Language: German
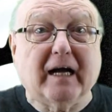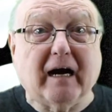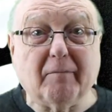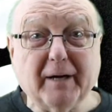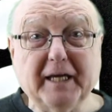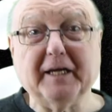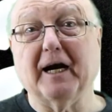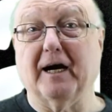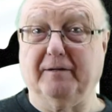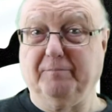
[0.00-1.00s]
Aber
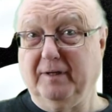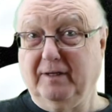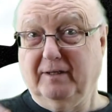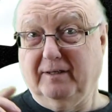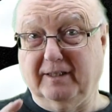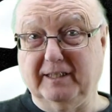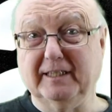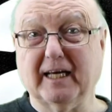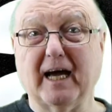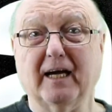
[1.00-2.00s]
egal,
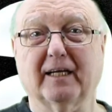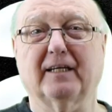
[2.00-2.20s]
Rena,